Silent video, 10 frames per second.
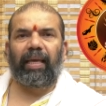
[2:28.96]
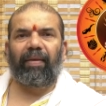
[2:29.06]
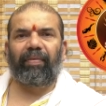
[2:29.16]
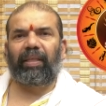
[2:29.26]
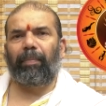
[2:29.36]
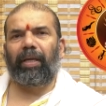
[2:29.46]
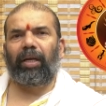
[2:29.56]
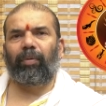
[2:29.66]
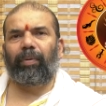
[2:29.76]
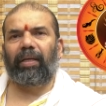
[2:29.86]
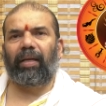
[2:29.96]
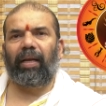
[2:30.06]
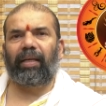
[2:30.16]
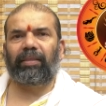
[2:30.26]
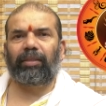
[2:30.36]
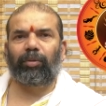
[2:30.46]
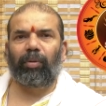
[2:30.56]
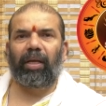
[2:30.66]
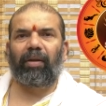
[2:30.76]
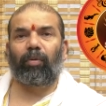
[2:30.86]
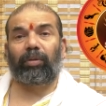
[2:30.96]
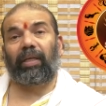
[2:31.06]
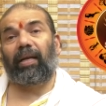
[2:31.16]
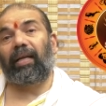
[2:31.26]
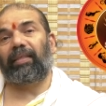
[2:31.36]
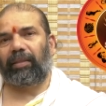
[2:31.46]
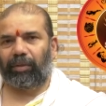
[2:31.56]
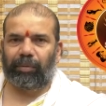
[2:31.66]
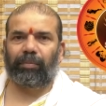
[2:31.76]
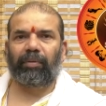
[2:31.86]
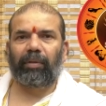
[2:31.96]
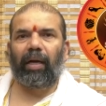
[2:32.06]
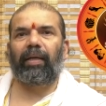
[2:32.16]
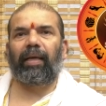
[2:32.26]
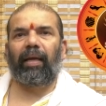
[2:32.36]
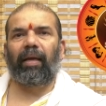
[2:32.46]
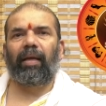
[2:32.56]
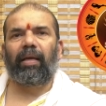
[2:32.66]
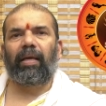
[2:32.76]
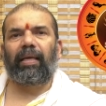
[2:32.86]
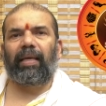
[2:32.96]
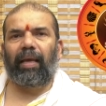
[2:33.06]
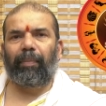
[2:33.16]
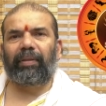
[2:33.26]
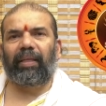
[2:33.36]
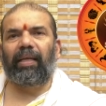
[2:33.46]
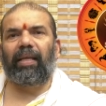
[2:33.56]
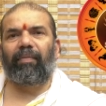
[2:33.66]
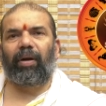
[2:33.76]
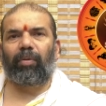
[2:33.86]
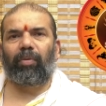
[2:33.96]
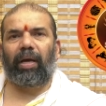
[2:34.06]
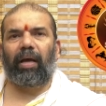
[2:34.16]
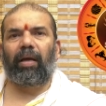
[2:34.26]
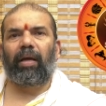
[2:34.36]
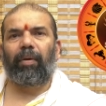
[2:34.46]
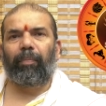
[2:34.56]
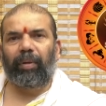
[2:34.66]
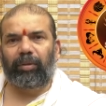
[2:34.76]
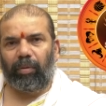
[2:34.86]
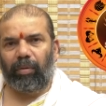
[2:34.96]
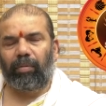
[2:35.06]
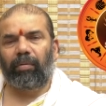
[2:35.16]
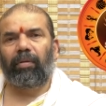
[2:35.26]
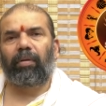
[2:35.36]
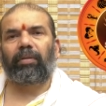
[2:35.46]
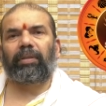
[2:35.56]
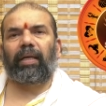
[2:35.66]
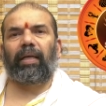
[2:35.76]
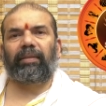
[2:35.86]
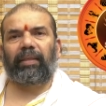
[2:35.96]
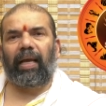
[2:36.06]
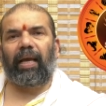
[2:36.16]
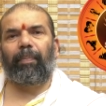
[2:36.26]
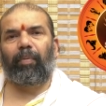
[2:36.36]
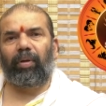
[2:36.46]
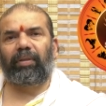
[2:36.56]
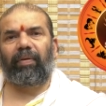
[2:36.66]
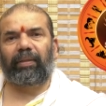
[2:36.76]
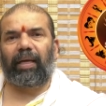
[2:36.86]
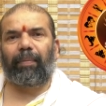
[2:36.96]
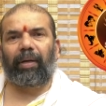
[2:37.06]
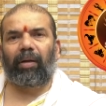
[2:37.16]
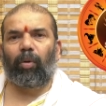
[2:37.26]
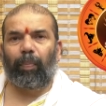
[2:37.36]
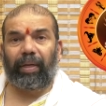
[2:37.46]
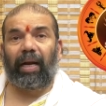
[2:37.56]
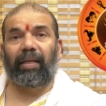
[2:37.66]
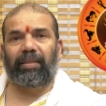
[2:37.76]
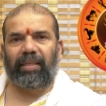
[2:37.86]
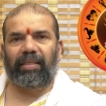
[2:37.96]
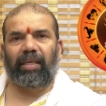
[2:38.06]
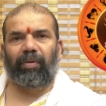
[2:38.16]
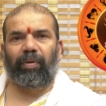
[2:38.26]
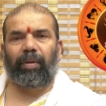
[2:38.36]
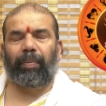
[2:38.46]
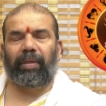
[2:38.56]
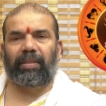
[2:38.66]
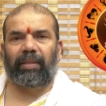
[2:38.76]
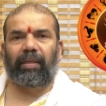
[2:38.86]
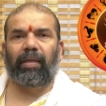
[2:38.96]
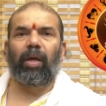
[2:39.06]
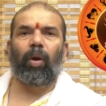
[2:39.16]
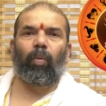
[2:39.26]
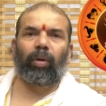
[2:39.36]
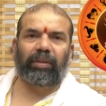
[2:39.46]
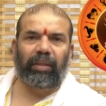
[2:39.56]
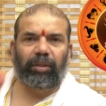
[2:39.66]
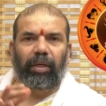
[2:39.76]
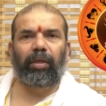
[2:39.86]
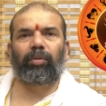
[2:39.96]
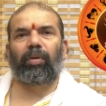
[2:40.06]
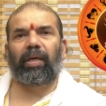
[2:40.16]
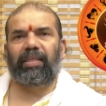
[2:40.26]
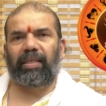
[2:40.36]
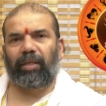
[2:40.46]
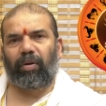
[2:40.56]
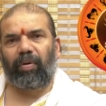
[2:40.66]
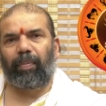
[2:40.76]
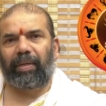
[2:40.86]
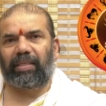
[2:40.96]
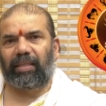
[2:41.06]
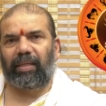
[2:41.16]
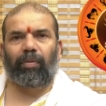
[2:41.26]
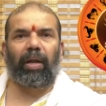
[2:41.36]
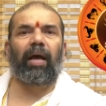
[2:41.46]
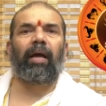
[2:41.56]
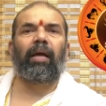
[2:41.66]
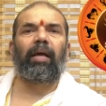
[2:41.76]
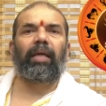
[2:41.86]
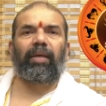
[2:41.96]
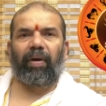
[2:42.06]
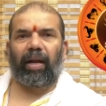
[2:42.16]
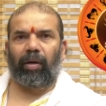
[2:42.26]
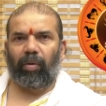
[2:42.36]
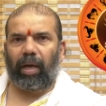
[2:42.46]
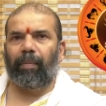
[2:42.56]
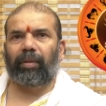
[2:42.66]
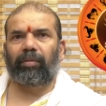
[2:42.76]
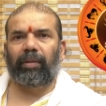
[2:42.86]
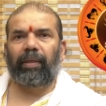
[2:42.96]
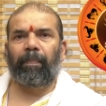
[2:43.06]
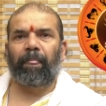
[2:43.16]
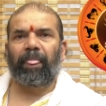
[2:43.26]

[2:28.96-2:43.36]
ఏ విధమైనటువంటి రిలేషన్స్ లేని కొత్త రిలేషన్స్ అంటే ఏమి తెలియని వాళ్ళు కూడా మీతో చక్కగా స్నేహపూరిత వాతావరణంలో ప్రయాణం చేసేటువంటి పరిస్థితి కొత్త స్నేహితులు కలిసేటటువంటి పరిస్థితి కూడా ఈ వారంలో కనబడుతోంది